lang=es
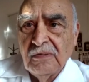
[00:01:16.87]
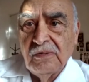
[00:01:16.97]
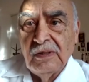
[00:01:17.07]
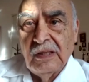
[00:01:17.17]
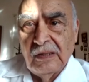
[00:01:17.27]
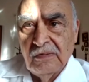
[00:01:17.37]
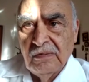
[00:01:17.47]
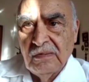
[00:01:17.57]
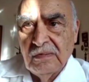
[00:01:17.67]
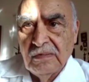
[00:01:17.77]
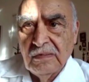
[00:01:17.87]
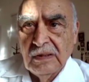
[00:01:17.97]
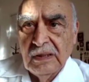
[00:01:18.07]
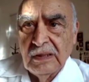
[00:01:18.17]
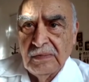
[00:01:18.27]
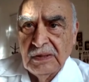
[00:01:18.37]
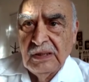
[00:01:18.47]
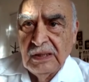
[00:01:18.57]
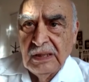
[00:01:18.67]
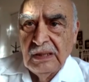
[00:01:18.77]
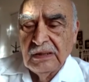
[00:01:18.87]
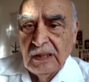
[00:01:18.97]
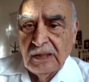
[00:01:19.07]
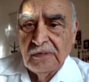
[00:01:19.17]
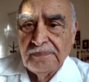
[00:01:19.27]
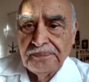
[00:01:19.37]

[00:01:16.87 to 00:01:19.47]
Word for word: cuidado que debe tener el Estado.